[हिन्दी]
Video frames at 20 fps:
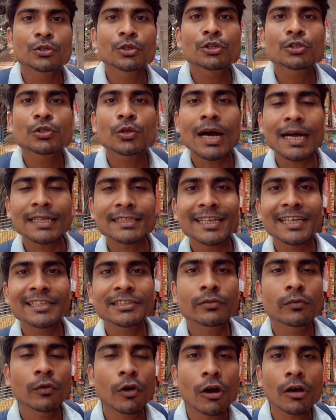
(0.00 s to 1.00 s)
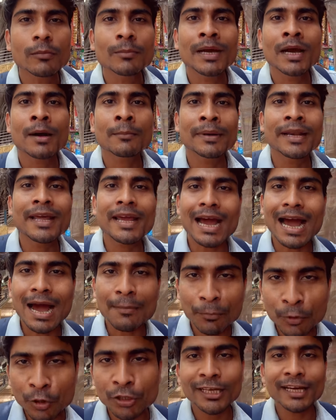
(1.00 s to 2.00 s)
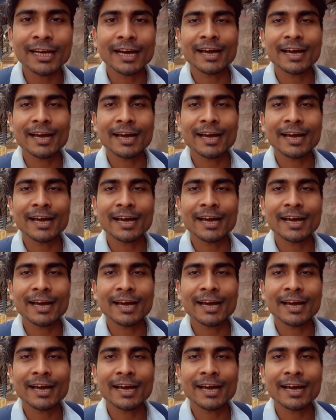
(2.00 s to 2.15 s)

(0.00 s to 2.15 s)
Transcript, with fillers: तो दोस्तों आज के इस ब्लॉग में हमने आपको